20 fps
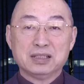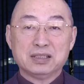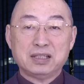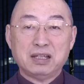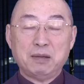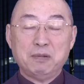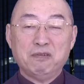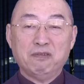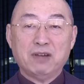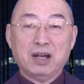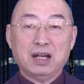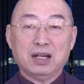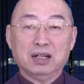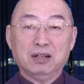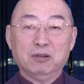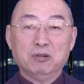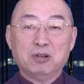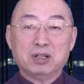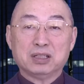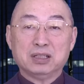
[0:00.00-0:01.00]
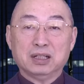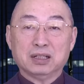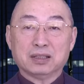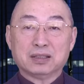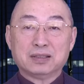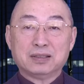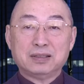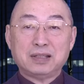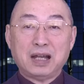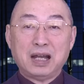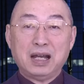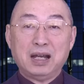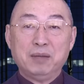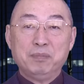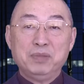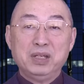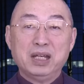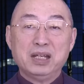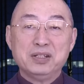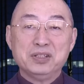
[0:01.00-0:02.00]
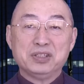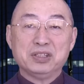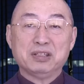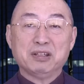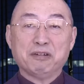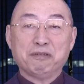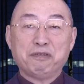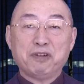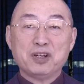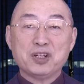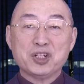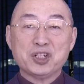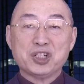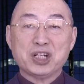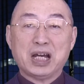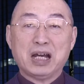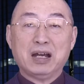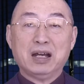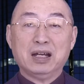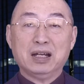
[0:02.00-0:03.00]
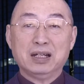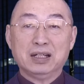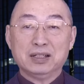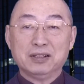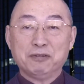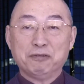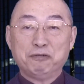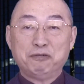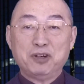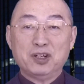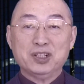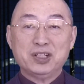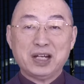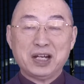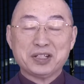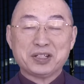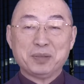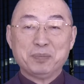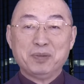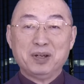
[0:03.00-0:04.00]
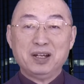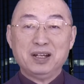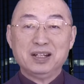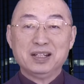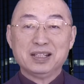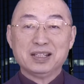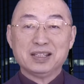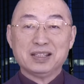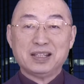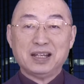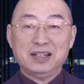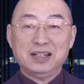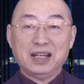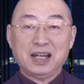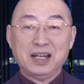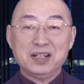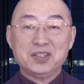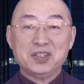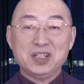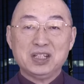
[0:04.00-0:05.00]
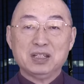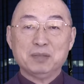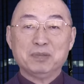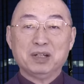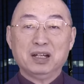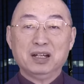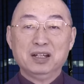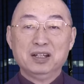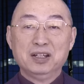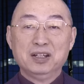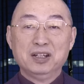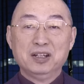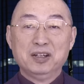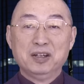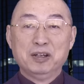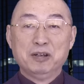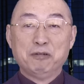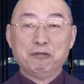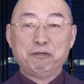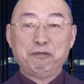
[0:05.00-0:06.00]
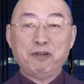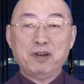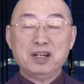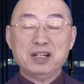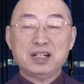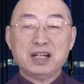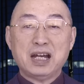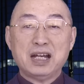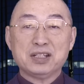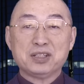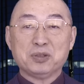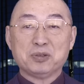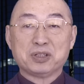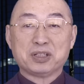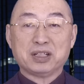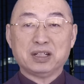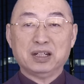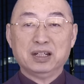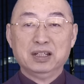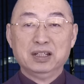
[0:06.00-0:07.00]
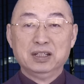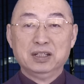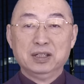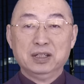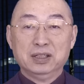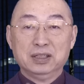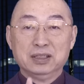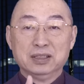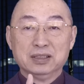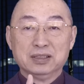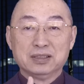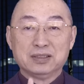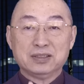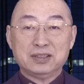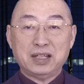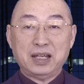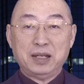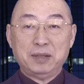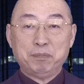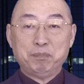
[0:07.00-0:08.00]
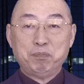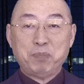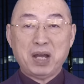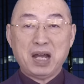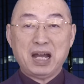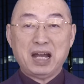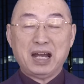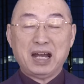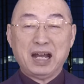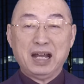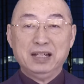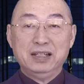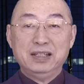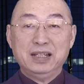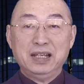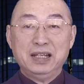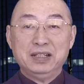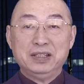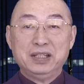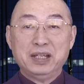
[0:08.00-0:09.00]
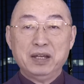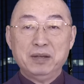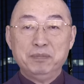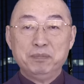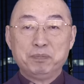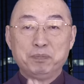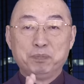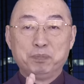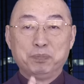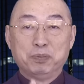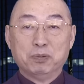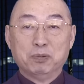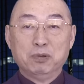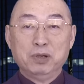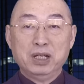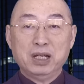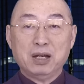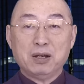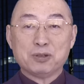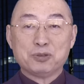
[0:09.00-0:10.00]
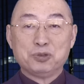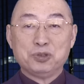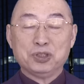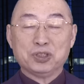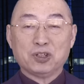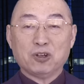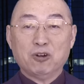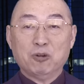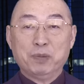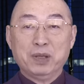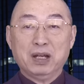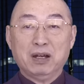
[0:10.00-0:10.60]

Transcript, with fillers: 在网络上大面积的封杀。封杀什么？大家还记得吗？封杀就是，在罢寒那天不要去投